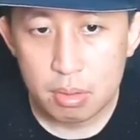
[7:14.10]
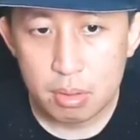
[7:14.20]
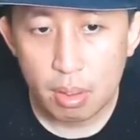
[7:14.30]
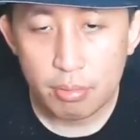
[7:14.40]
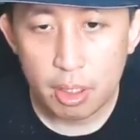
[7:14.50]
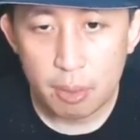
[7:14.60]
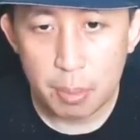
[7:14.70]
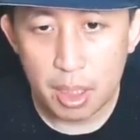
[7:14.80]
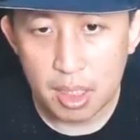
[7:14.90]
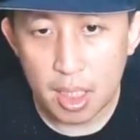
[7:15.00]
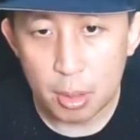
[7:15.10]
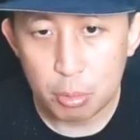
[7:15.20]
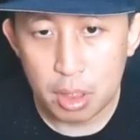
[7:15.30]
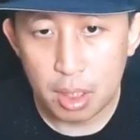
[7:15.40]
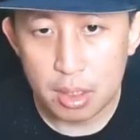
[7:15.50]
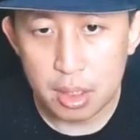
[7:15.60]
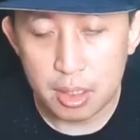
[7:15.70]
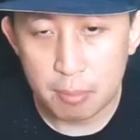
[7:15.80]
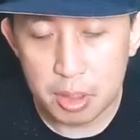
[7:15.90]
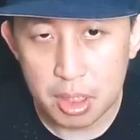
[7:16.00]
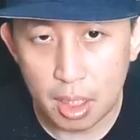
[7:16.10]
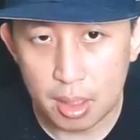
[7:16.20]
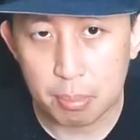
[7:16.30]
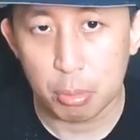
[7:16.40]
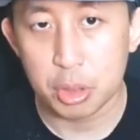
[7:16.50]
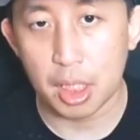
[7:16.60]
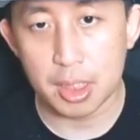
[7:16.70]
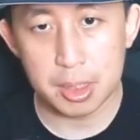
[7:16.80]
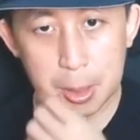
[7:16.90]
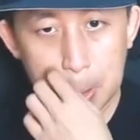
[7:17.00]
Kafirnya bintang satu sih guys. Ini damage-nya nggak tembus guys.